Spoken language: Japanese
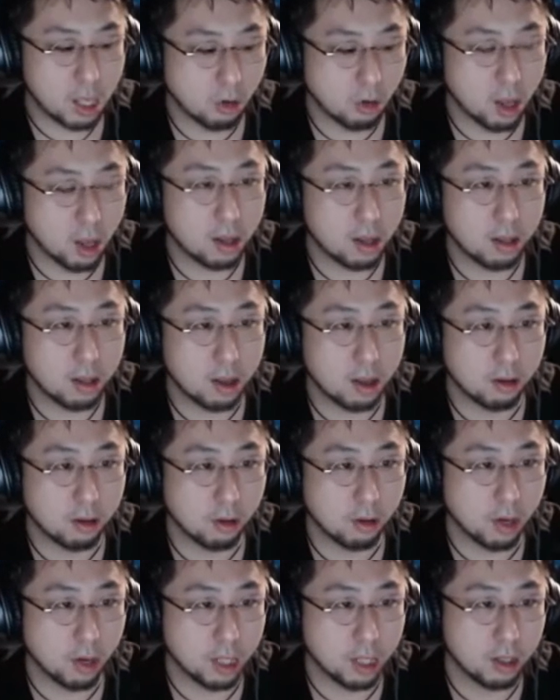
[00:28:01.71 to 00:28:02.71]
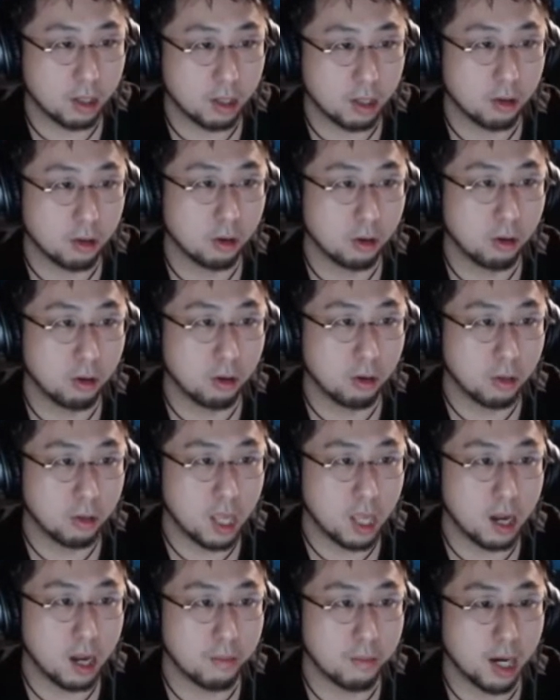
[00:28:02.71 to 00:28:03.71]
れてるのかっていうのをやり
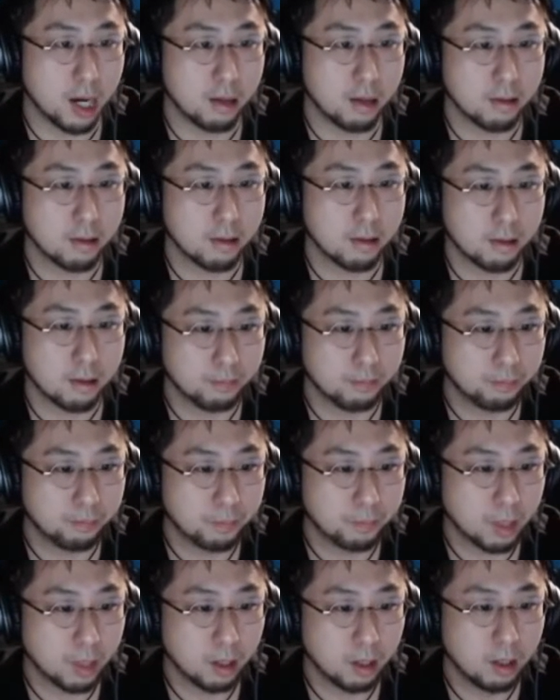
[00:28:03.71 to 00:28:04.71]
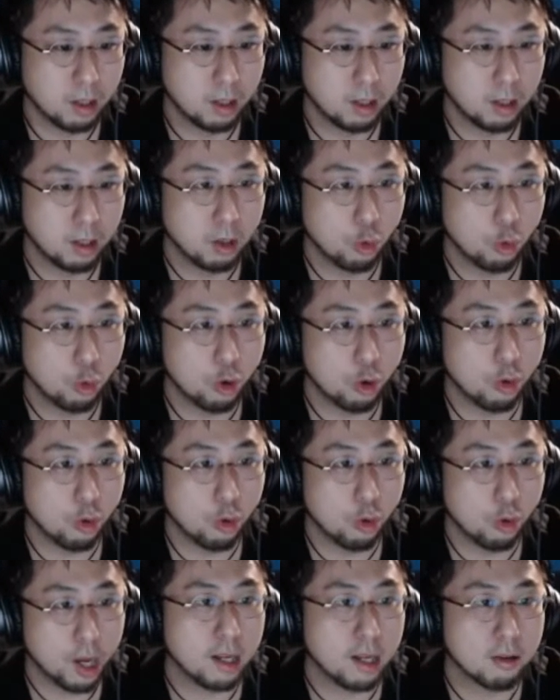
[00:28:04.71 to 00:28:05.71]
ます。これ俺
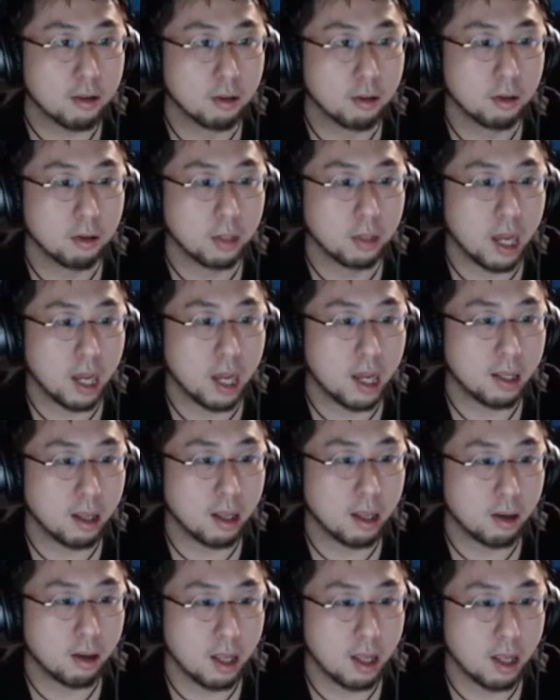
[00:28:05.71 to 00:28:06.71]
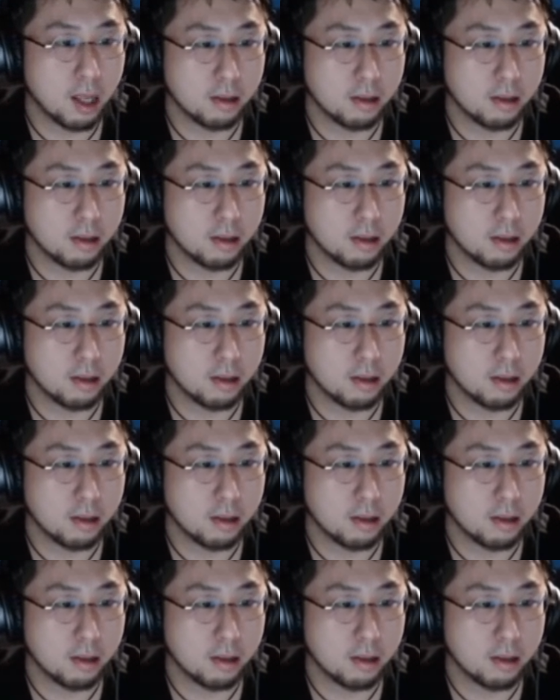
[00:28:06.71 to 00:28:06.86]
がすごく悩んでるやつ。